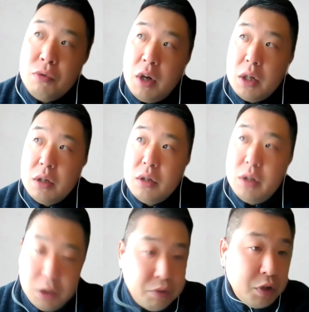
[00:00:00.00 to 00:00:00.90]
は、ね、
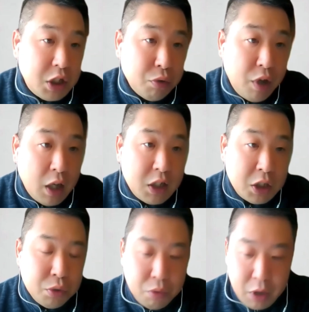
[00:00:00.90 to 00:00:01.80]
うちの父親、社
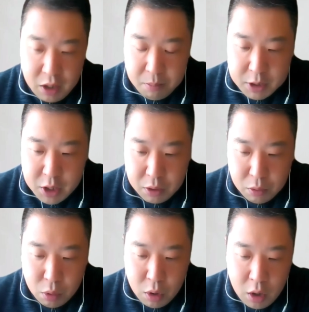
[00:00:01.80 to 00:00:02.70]
長をやってますけど、
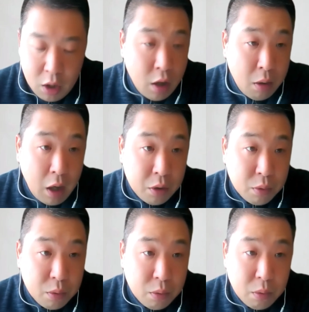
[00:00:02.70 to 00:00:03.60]
あの
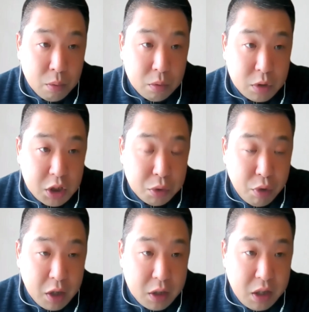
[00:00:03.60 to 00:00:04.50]
父
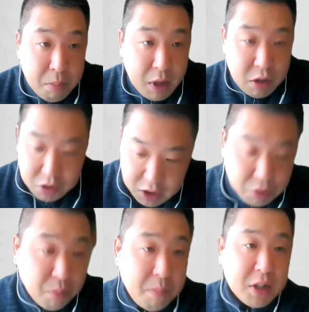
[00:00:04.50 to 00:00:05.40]
親、今いくつだと
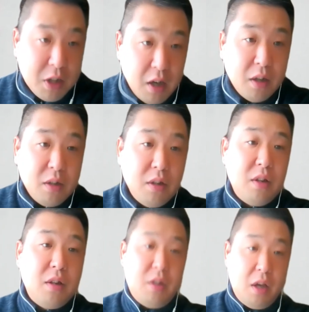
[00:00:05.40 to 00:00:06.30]
思いますか、
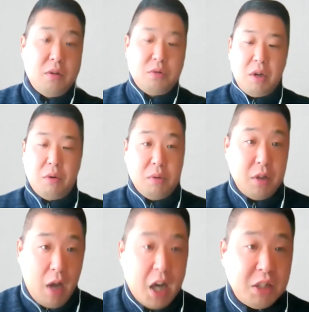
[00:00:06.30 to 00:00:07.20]
ね、
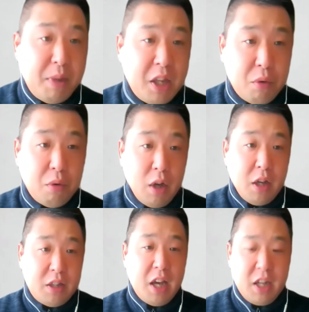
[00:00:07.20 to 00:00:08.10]
初めての
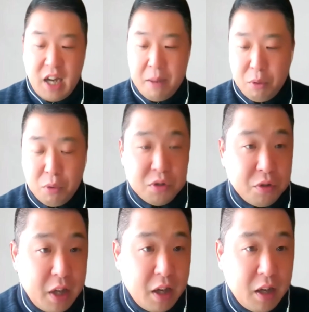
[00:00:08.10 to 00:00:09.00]
第1回目の放送で、